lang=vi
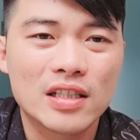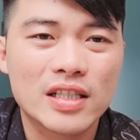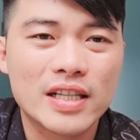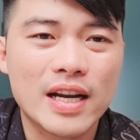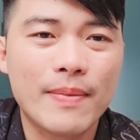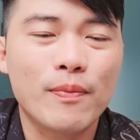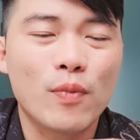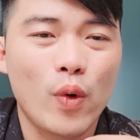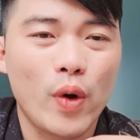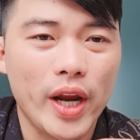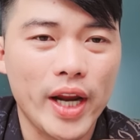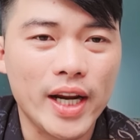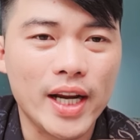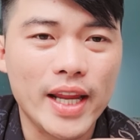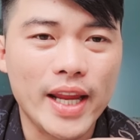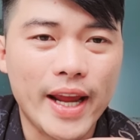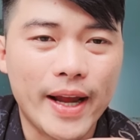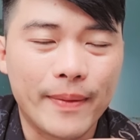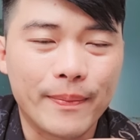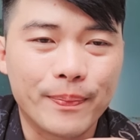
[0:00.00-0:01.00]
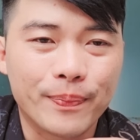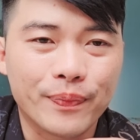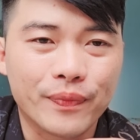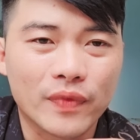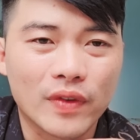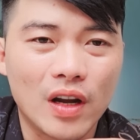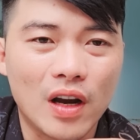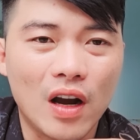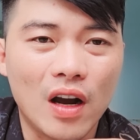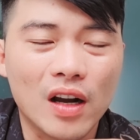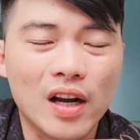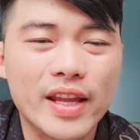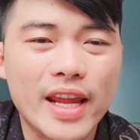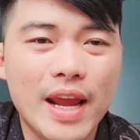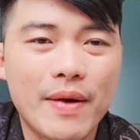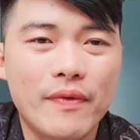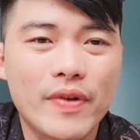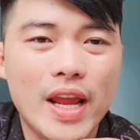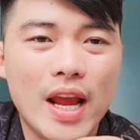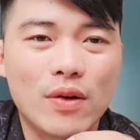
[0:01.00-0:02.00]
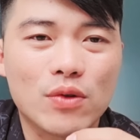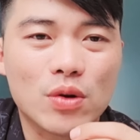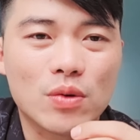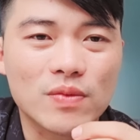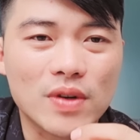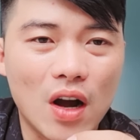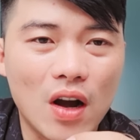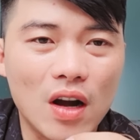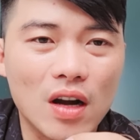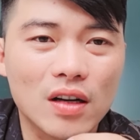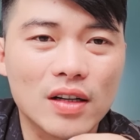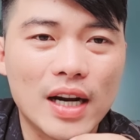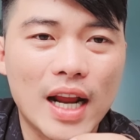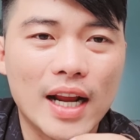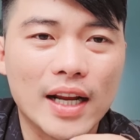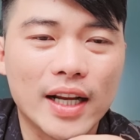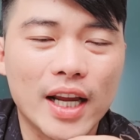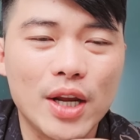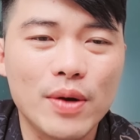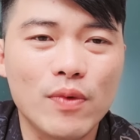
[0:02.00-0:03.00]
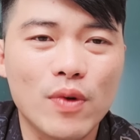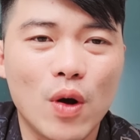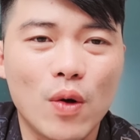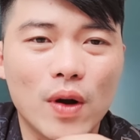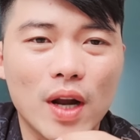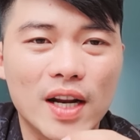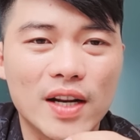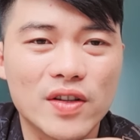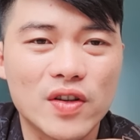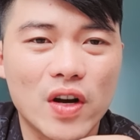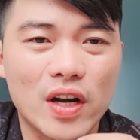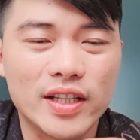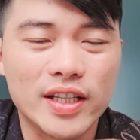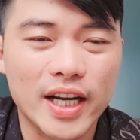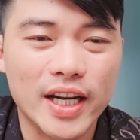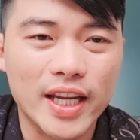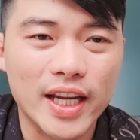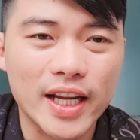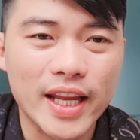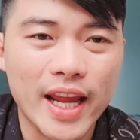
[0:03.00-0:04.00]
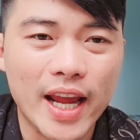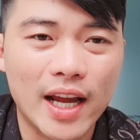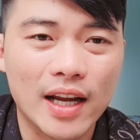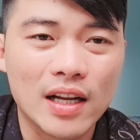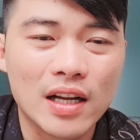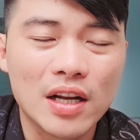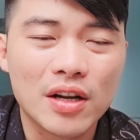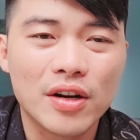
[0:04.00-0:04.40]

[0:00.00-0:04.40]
Trâm Nguyễn cả nhà đó các nhà mình vào trong đó đăng ký ủng hộ kênh cho anh chị nha các nhà